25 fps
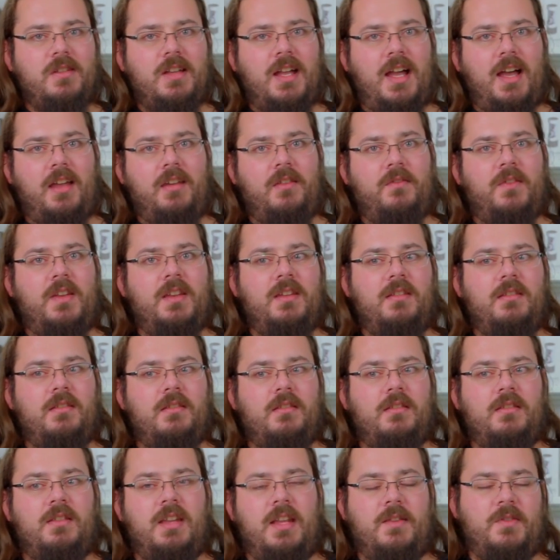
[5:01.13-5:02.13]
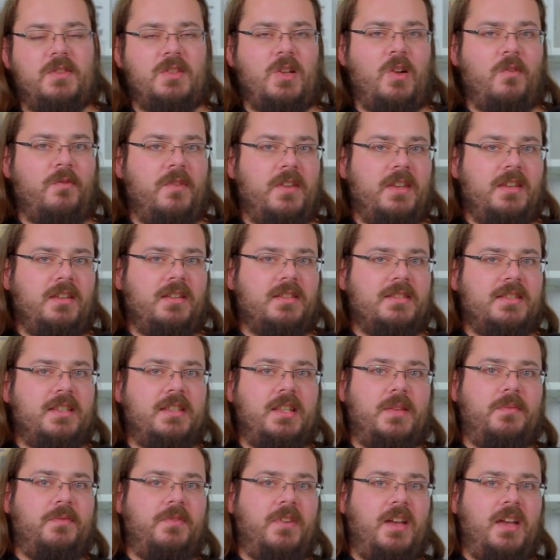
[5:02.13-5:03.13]
Gerade wenn ihr ein etwas aufwendigeres
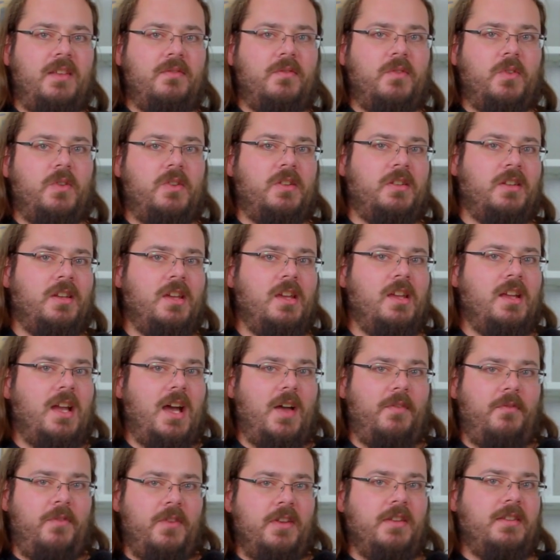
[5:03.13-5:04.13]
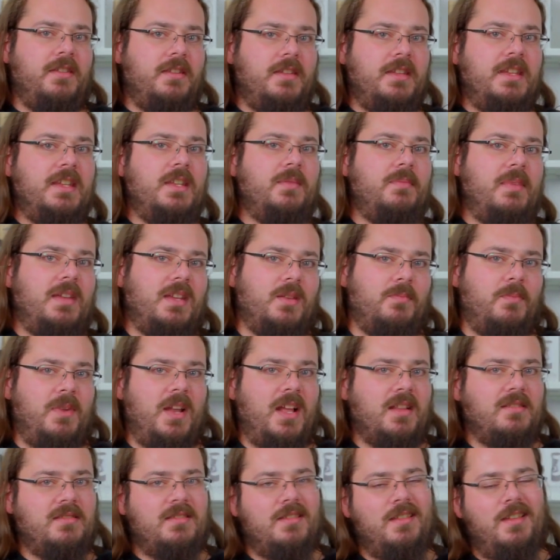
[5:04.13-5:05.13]
Setup fahren wollt, findet ihr jede Menge
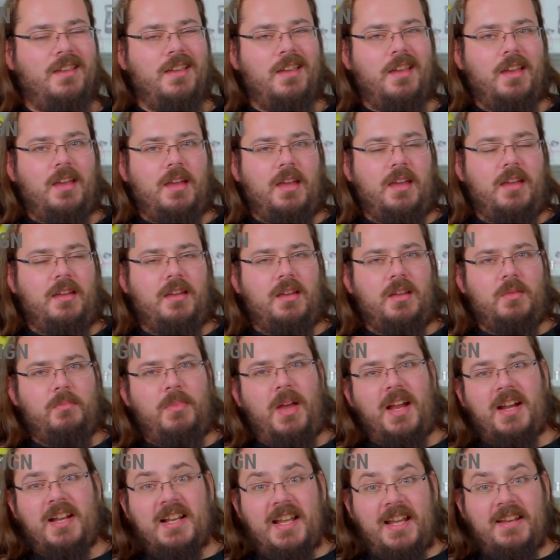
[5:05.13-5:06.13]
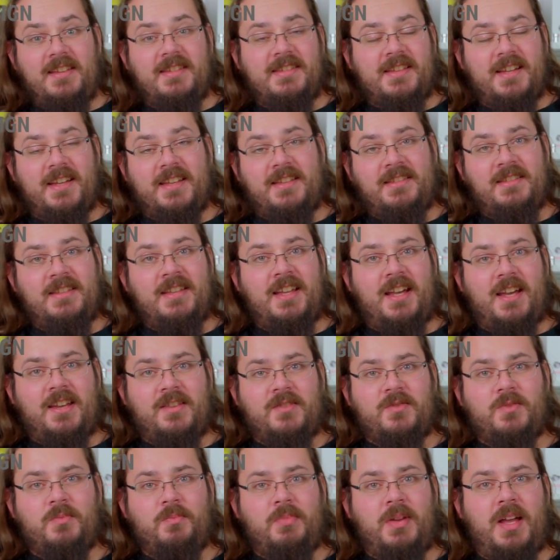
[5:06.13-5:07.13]
Platz. Äh, ein paar Kleinigkeiten,
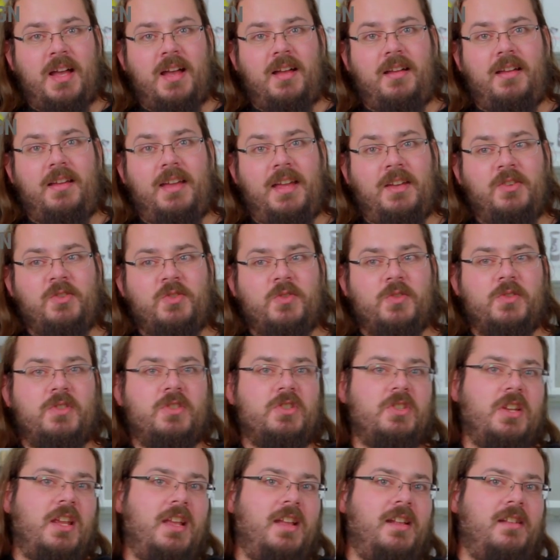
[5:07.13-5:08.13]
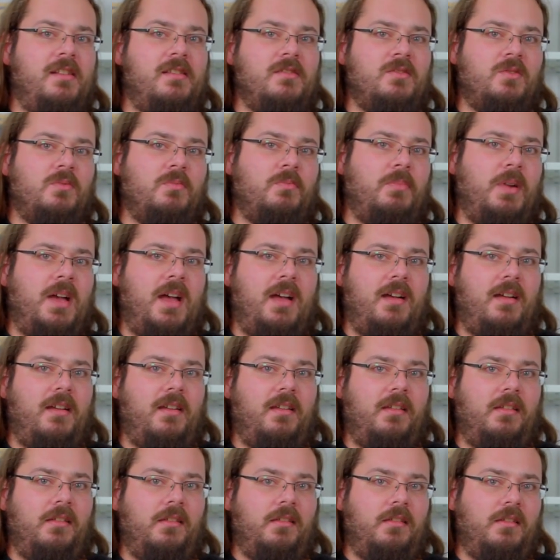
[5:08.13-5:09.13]
gerade so ein paar Anschlussstellen, so ein
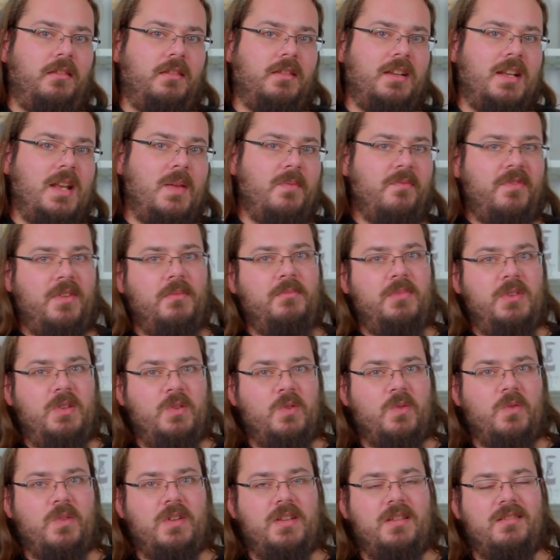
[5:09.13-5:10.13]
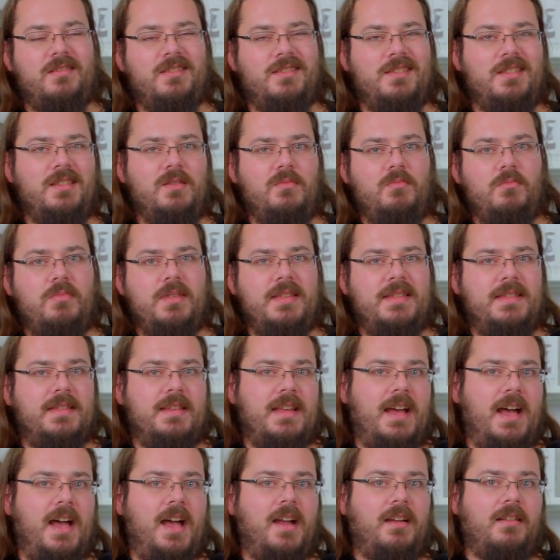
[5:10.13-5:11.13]
paar äh, Klemmverbindungen sind ein
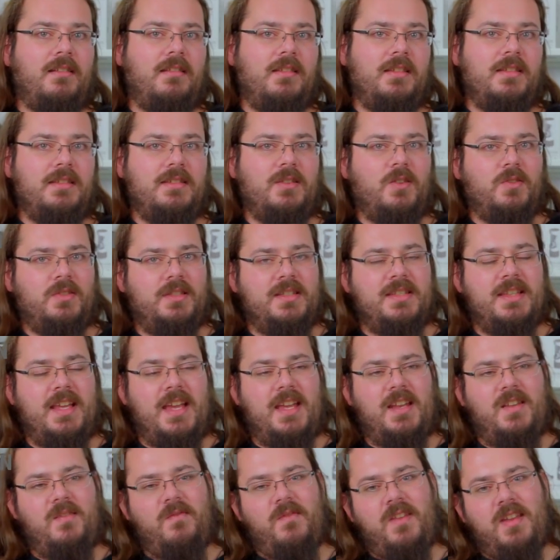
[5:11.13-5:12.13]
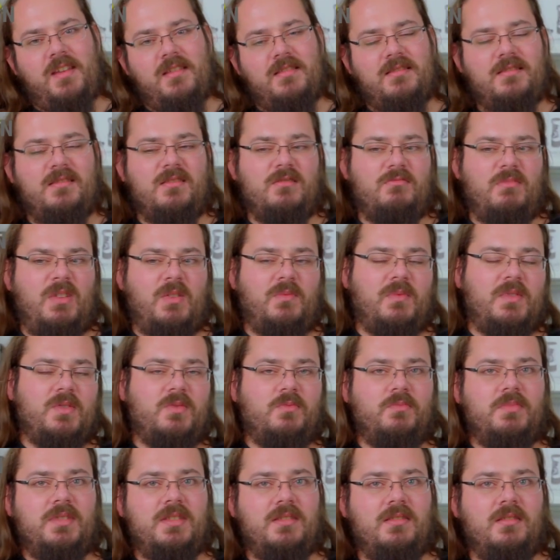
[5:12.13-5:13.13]
bisschen hakelig. Auch die Seitenwände sind manchmal
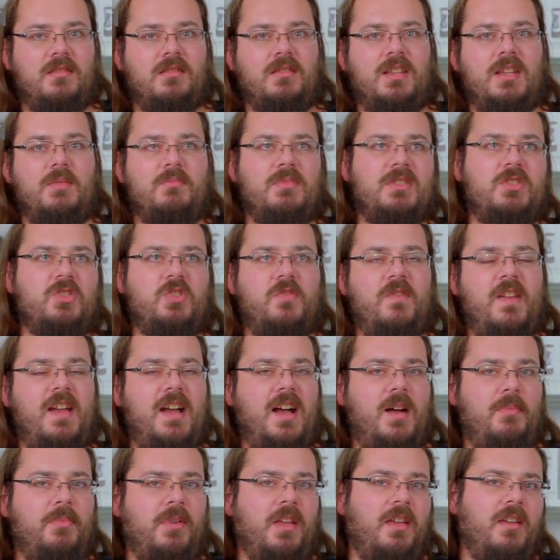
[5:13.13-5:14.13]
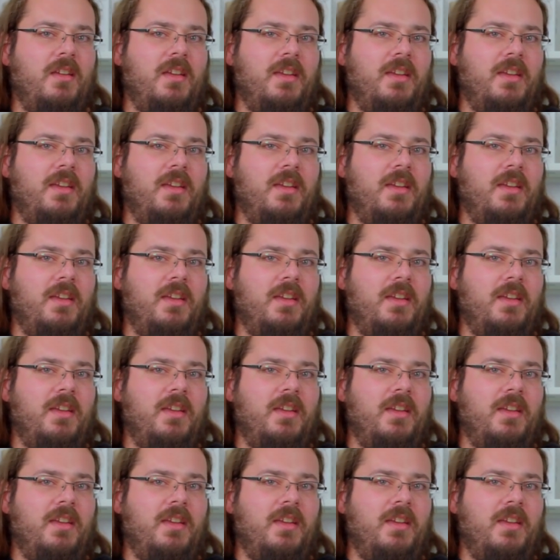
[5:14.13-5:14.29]
so ein bisschen, gehen ein bisschen schwer ab.